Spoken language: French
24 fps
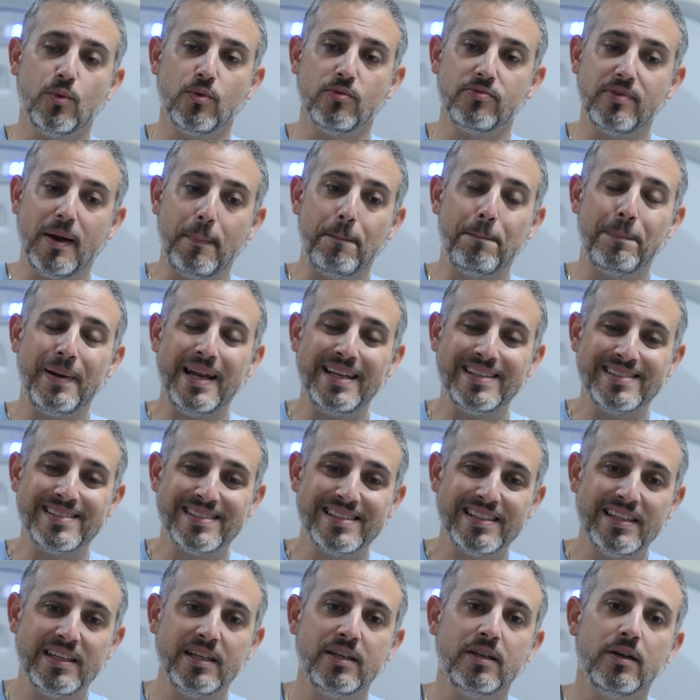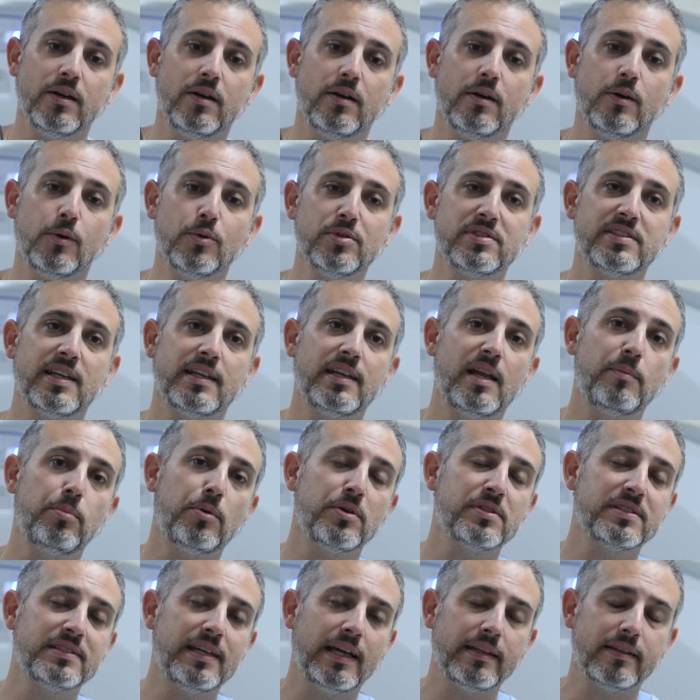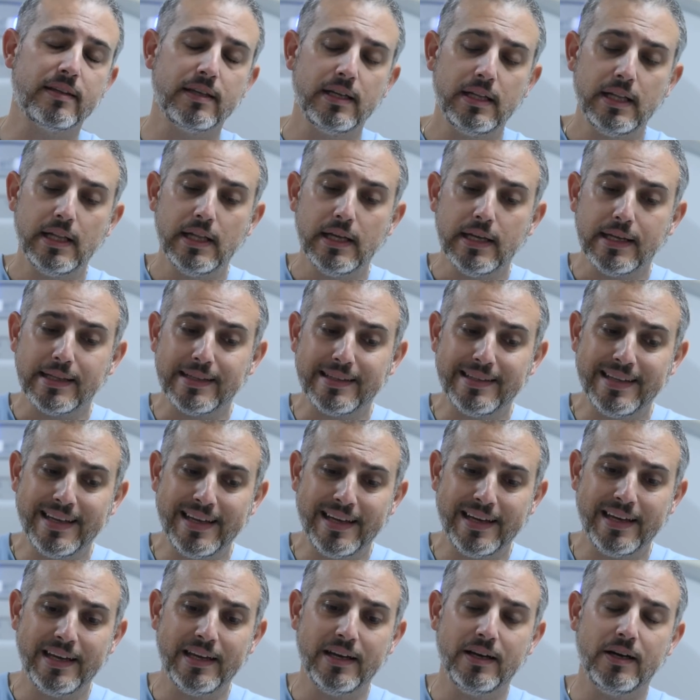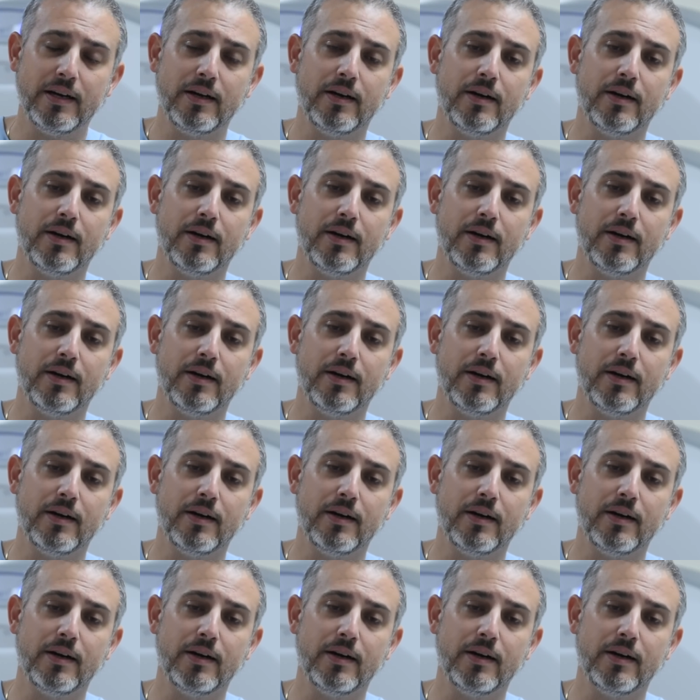on va placer au sein de la prostate des